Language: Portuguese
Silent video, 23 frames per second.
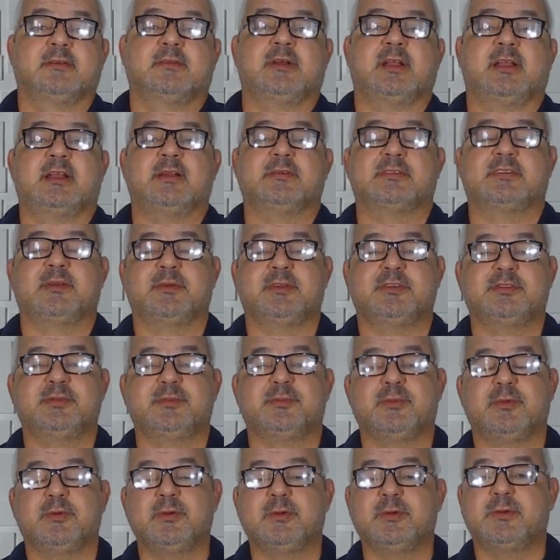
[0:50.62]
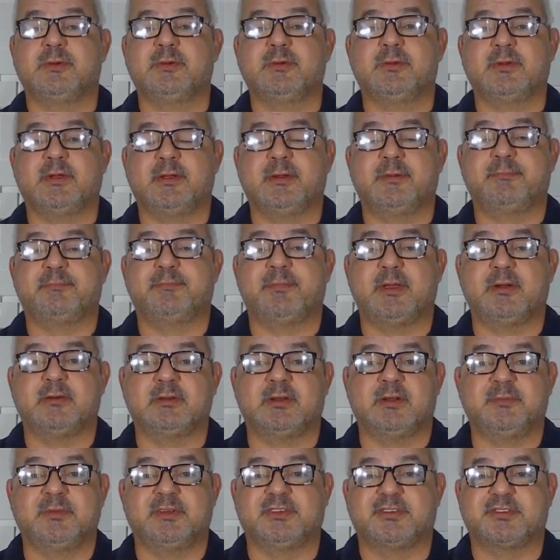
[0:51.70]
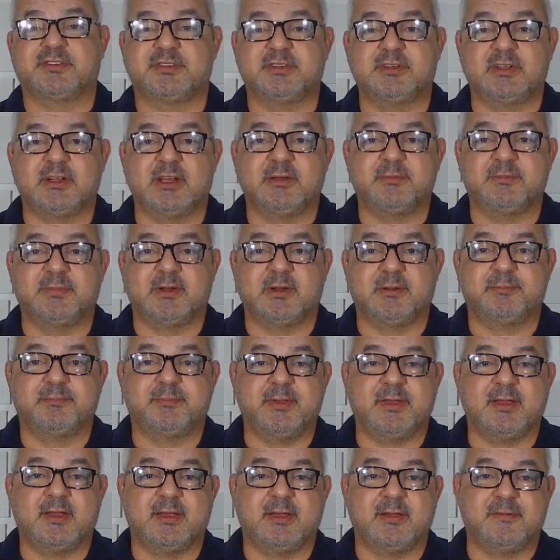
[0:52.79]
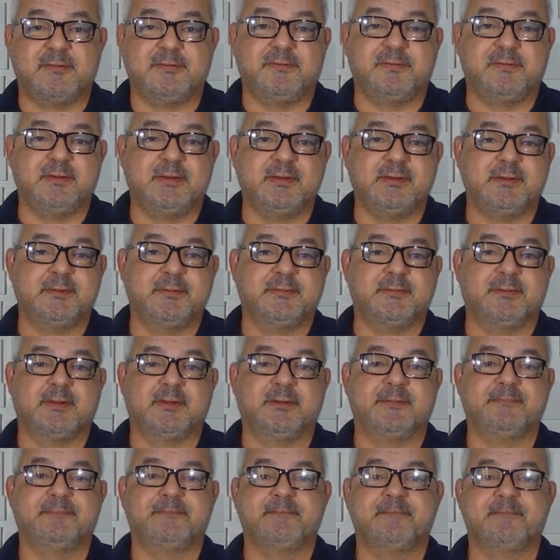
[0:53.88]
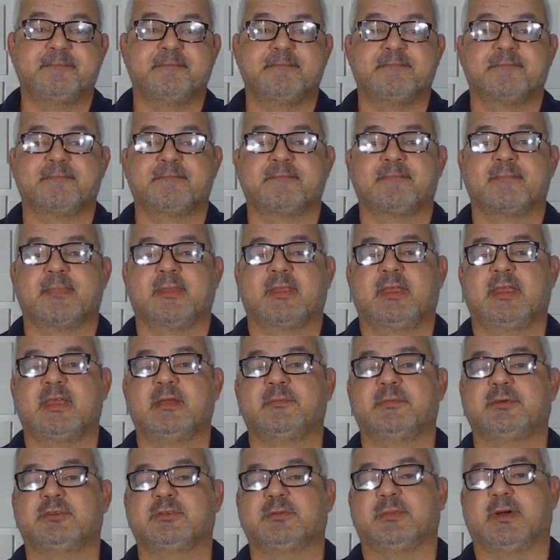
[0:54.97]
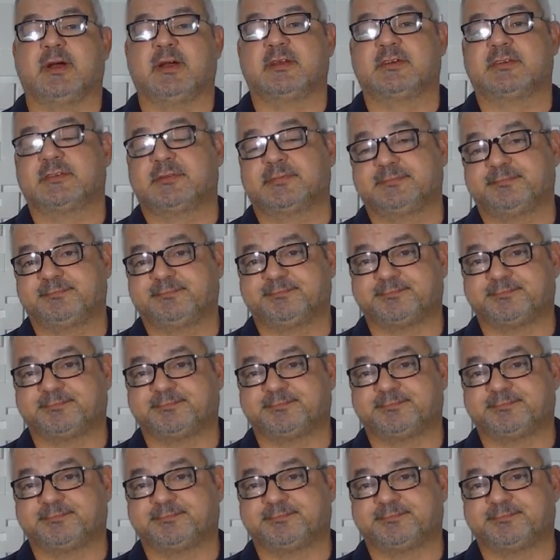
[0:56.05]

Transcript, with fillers: falaremos também de Moro, né, pego na mentira aí pela PF né, e muito mais.